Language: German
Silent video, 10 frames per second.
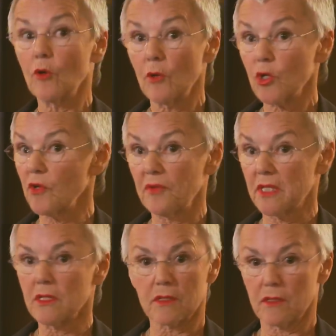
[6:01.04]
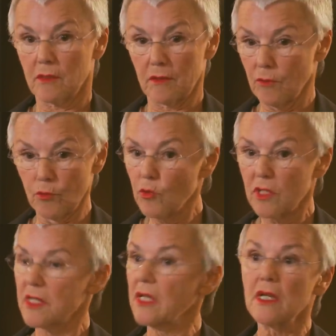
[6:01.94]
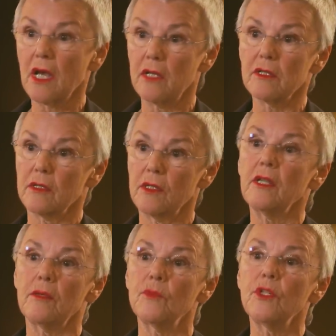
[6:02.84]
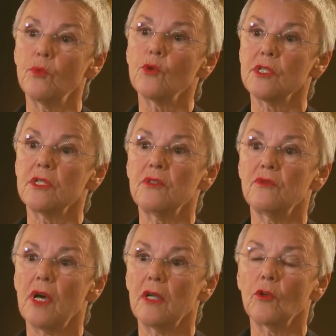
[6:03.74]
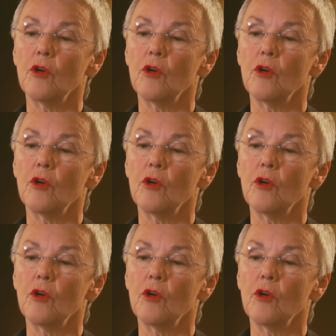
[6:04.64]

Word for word: Gorbatschow hat es äh, nur Signale gegeben, die positiv waren.